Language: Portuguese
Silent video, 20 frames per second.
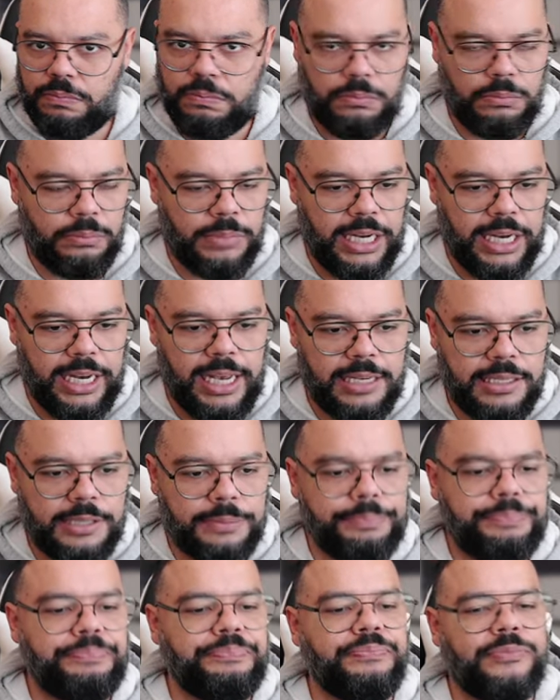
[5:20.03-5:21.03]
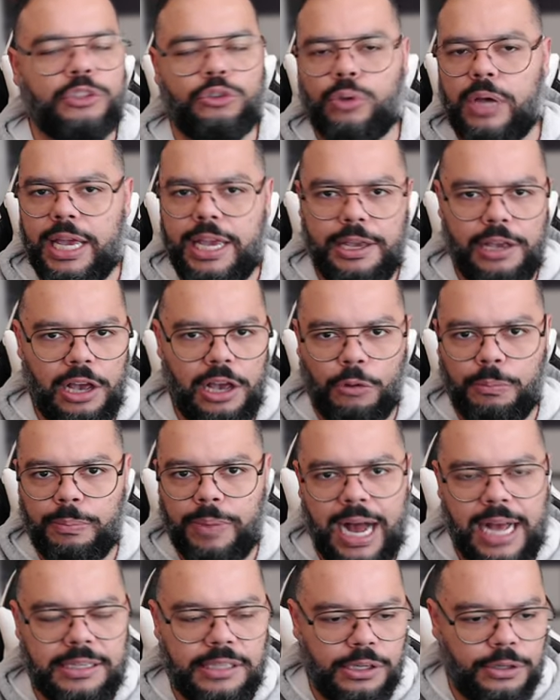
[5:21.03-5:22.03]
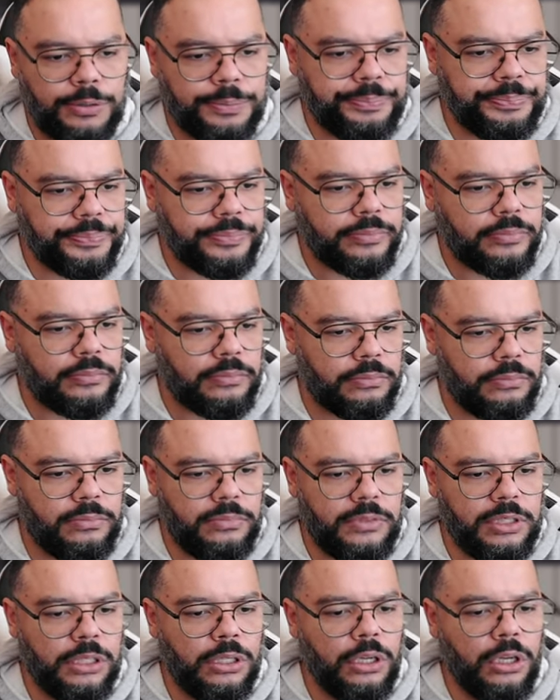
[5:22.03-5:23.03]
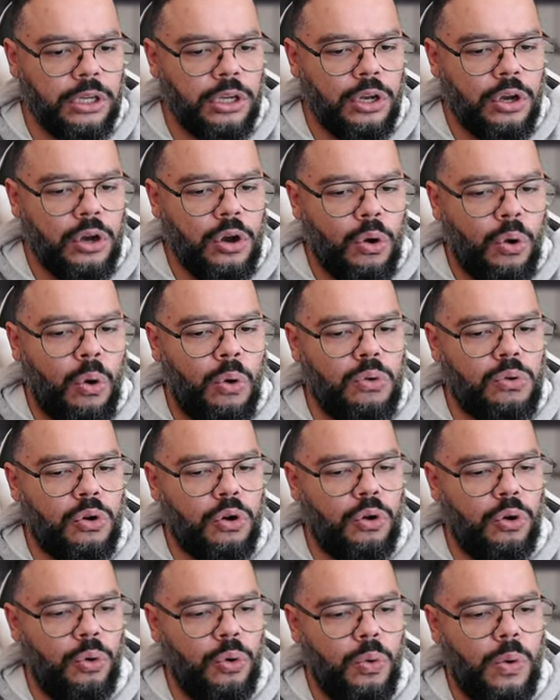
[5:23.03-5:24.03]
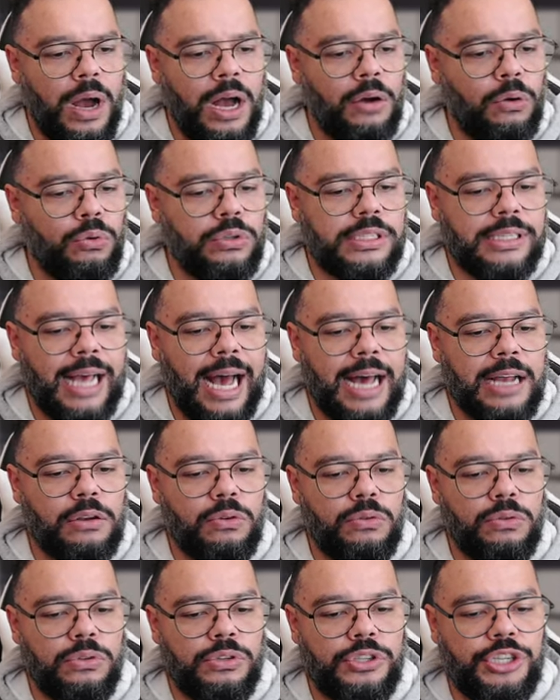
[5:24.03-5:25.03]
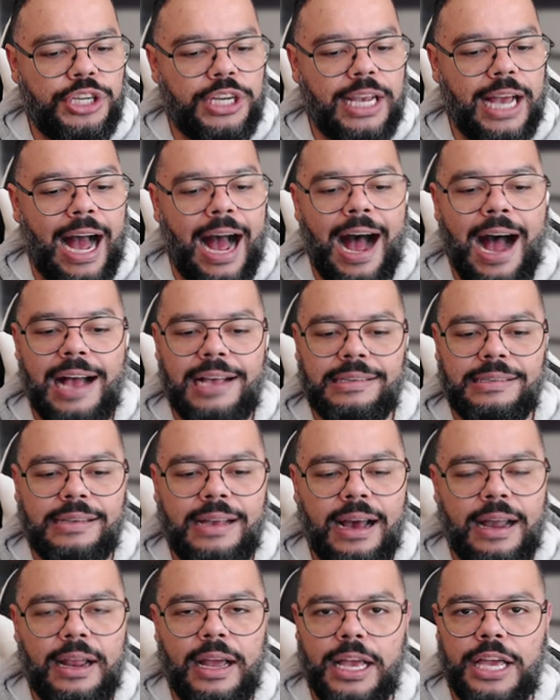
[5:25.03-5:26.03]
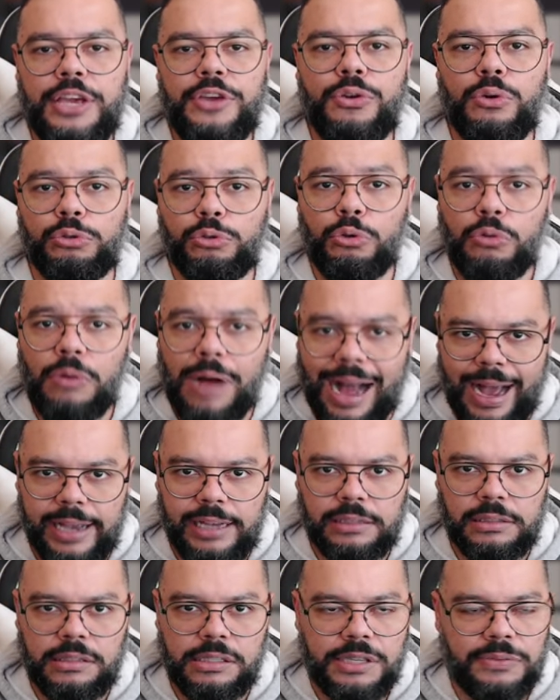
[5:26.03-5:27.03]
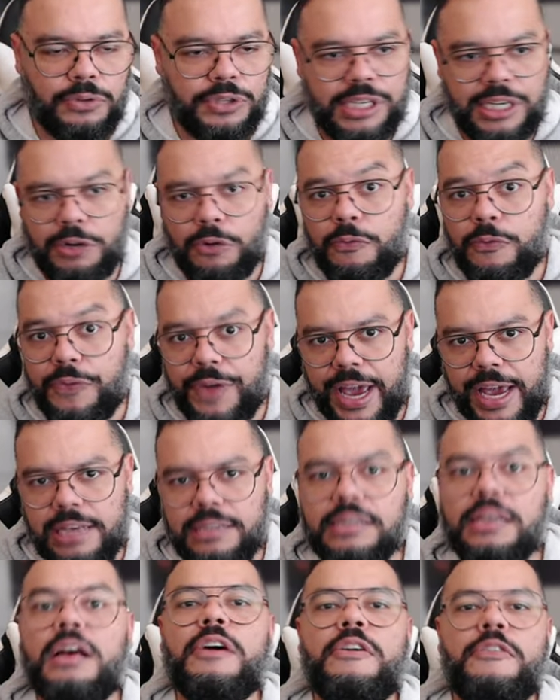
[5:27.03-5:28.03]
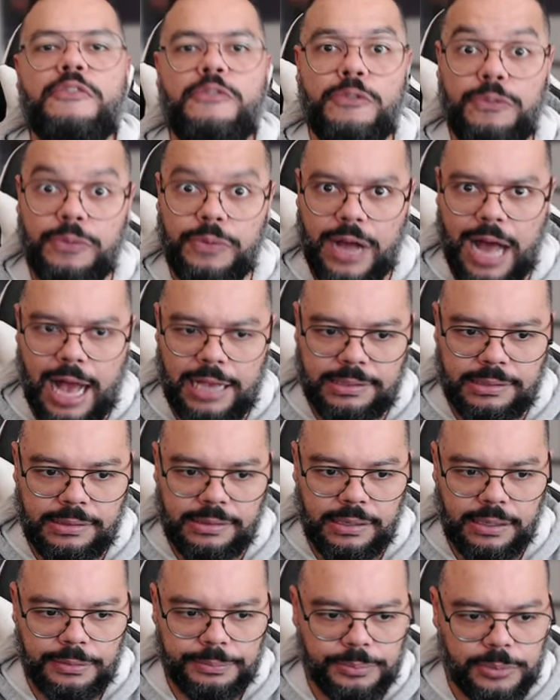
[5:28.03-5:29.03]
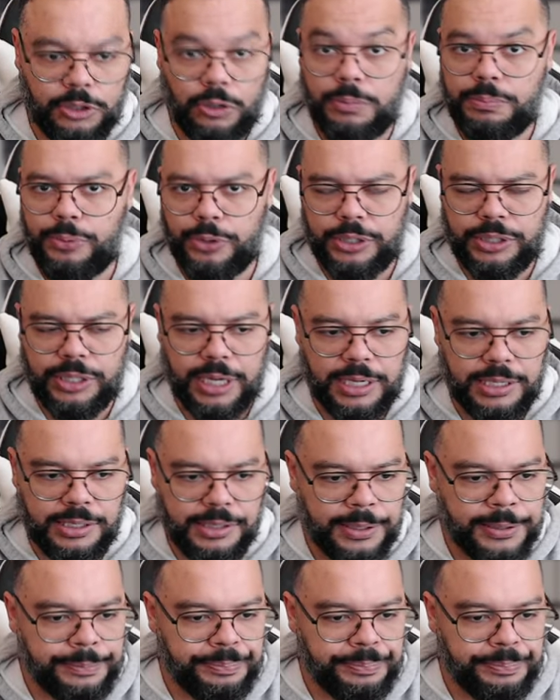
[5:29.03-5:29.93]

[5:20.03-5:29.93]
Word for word: Beleza? Isso aí é o básico. Conclua os arcos de Asgard e Jotunheim. Se você não fez, faça. São importantes.